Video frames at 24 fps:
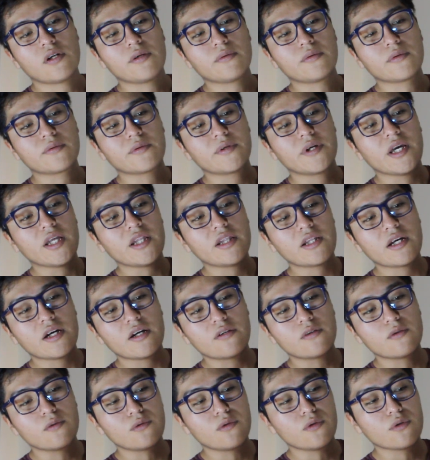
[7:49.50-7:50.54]
la burujita,
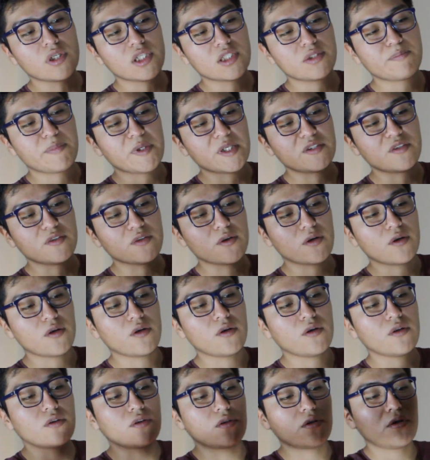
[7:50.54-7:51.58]
junto un espacio con
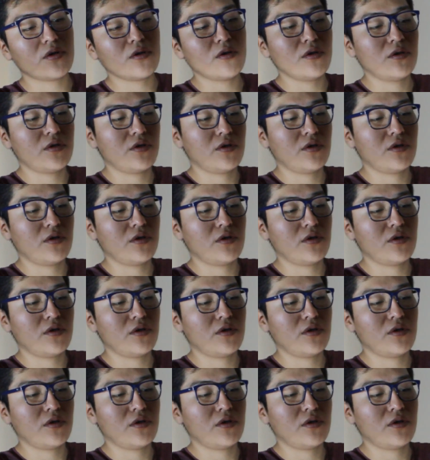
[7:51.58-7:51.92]
otro,